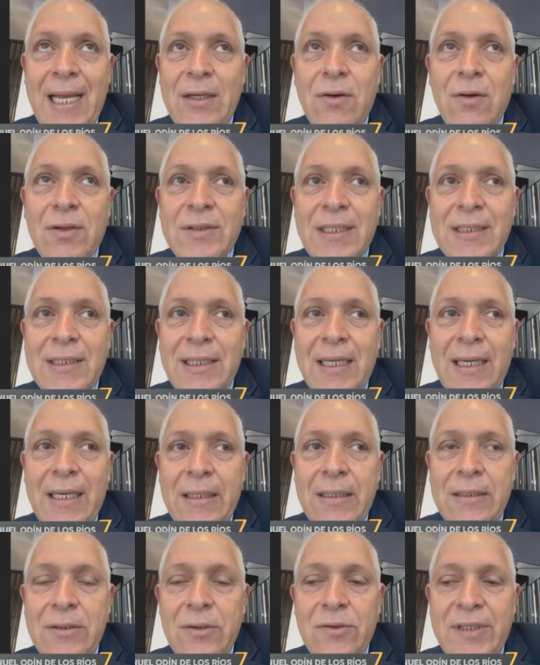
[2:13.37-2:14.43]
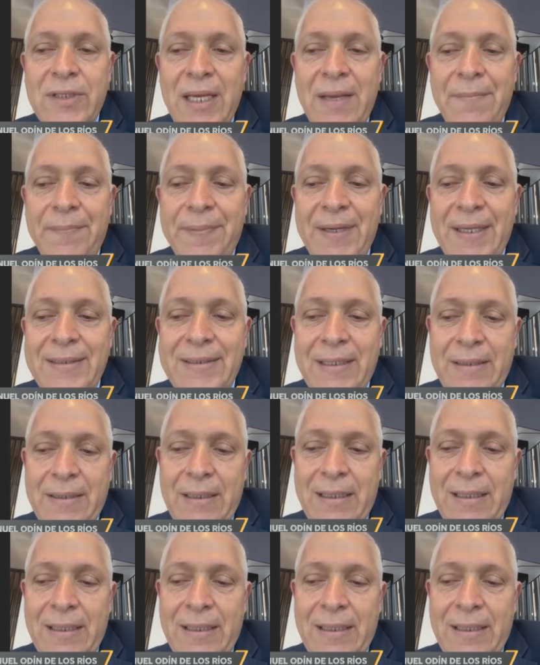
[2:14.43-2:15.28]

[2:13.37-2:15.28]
hay cosas que no siempre se,